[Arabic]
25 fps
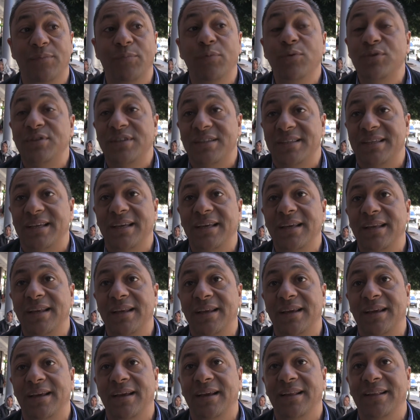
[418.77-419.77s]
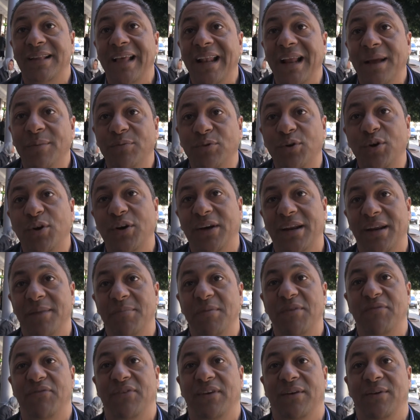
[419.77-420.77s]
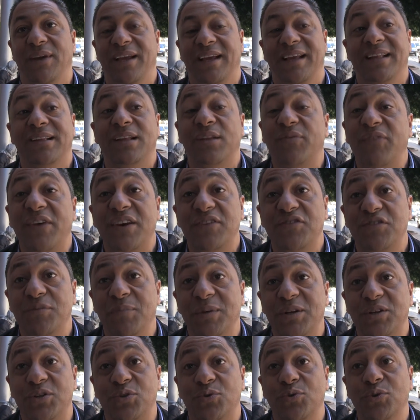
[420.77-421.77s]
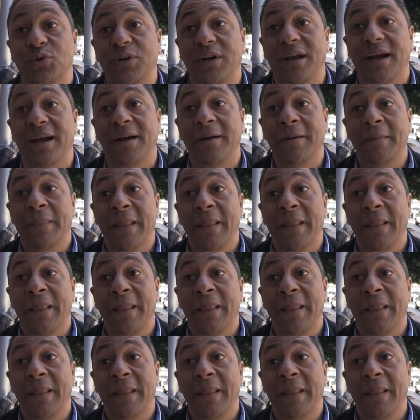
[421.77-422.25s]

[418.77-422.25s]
تبوس صغيرك تلعب تروح رميه في الواحد تتفرج في ماتش كوره